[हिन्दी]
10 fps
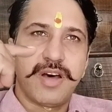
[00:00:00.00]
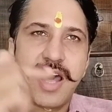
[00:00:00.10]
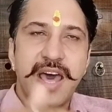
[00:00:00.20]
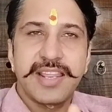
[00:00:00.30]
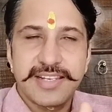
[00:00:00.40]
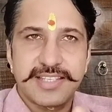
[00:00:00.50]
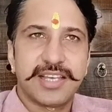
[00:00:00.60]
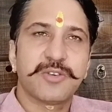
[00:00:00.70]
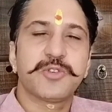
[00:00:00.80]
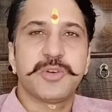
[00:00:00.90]
हर
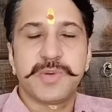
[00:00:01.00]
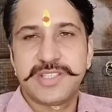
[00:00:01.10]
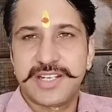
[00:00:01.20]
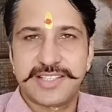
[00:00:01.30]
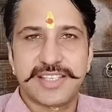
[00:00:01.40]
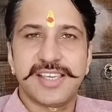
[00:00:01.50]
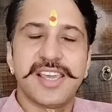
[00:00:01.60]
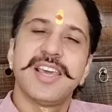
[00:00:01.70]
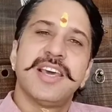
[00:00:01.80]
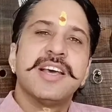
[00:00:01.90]
इंसान को समझना
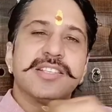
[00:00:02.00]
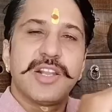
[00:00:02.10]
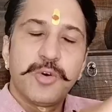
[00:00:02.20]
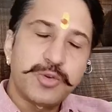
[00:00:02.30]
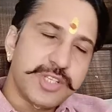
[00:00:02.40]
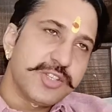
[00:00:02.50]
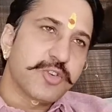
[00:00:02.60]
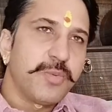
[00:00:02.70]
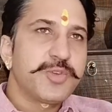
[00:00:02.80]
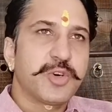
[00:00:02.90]
चाहिए चलो उस चीज़
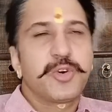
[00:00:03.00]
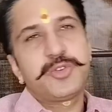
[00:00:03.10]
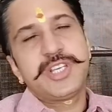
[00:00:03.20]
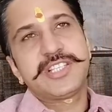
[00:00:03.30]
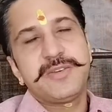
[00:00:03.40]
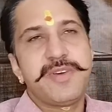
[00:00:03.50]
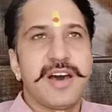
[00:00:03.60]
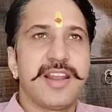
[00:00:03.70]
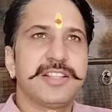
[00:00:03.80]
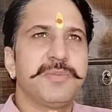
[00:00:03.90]
को भी छोड़ो जैसे भी
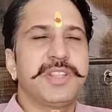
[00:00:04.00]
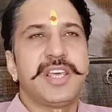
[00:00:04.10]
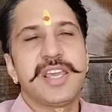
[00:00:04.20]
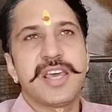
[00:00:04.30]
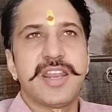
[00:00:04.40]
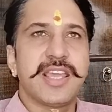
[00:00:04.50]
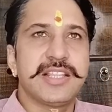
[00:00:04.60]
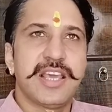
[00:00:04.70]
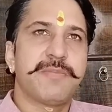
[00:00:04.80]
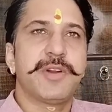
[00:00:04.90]
हालात में थे या नहीं
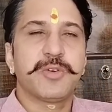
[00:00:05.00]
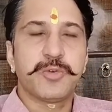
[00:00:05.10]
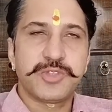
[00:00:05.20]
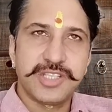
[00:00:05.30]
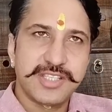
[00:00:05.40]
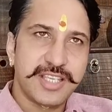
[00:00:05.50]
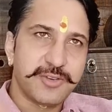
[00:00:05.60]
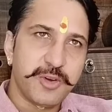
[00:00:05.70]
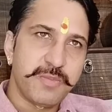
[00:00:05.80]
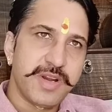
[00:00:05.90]
थे अपने को उस चीज़ से
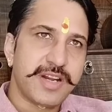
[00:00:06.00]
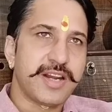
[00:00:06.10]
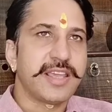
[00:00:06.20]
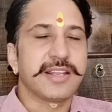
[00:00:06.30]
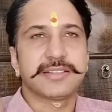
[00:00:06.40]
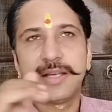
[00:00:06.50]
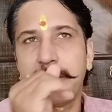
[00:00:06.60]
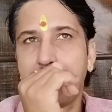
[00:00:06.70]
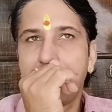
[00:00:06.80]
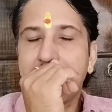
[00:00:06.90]
कोई मैटर नहीं रखता
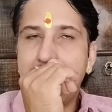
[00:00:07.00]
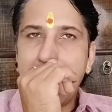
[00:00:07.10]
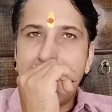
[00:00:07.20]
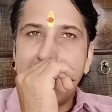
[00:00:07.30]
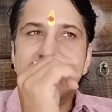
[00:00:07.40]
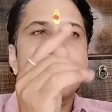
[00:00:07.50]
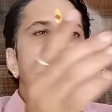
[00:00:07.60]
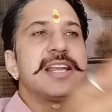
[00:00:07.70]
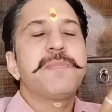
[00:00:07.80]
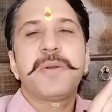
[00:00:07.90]

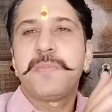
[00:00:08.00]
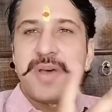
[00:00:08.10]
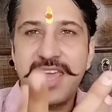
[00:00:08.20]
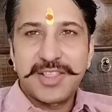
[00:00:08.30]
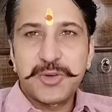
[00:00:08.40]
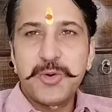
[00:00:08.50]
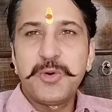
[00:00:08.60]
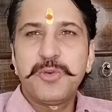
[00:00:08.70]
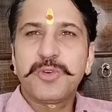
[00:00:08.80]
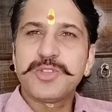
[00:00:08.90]
सेकंड नंबर मैं तो
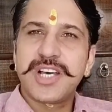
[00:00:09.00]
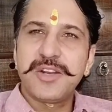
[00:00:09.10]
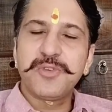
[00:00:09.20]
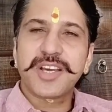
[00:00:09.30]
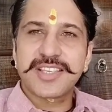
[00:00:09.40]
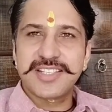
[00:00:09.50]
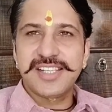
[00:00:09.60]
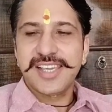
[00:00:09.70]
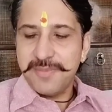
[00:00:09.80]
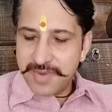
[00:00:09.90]
उनको जानूंगा किस
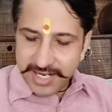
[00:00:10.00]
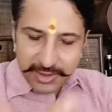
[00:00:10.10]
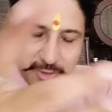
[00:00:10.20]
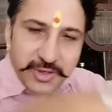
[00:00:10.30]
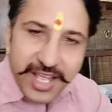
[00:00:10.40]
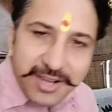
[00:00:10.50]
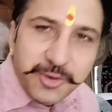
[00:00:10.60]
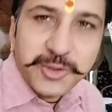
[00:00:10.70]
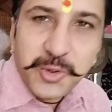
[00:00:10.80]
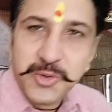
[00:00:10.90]
लिए मेरी तो न
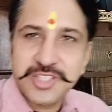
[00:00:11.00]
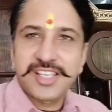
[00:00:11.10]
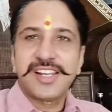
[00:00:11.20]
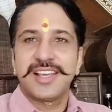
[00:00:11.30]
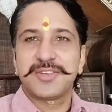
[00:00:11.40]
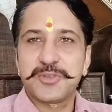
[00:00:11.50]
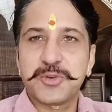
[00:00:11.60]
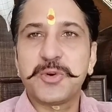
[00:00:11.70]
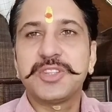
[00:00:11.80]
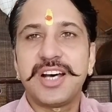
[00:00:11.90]
कोई दोस्ती न कुछ
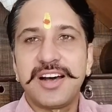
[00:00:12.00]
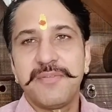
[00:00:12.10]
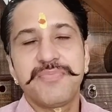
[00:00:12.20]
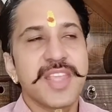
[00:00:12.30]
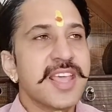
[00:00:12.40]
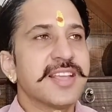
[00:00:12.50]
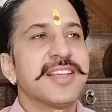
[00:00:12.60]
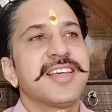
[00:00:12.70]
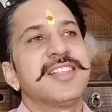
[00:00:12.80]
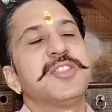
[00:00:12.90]
और था
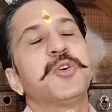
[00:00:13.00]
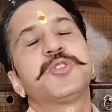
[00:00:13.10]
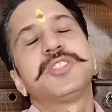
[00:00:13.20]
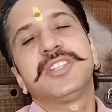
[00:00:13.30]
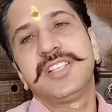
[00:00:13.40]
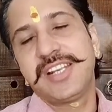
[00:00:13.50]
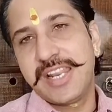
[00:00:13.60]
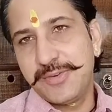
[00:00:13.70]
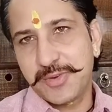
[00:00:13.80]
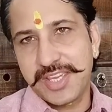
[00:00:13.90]
दोस्ती थी
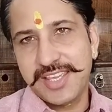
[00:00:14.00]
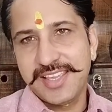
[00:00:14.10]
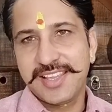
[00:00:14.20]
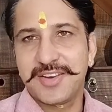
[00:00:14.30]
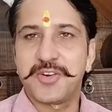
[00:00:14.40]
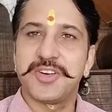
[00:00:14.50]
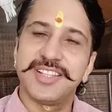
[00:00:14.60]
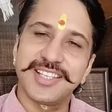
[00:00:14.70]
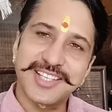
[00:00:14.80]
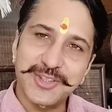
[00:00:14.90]
रेनू की और
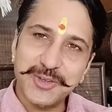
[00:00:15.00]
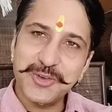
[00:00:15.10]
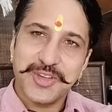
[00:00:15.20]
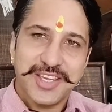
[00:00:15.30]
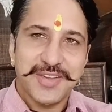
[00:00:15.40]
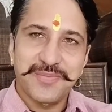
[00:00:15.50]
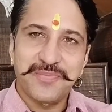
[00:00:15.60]
निधि की दोनों की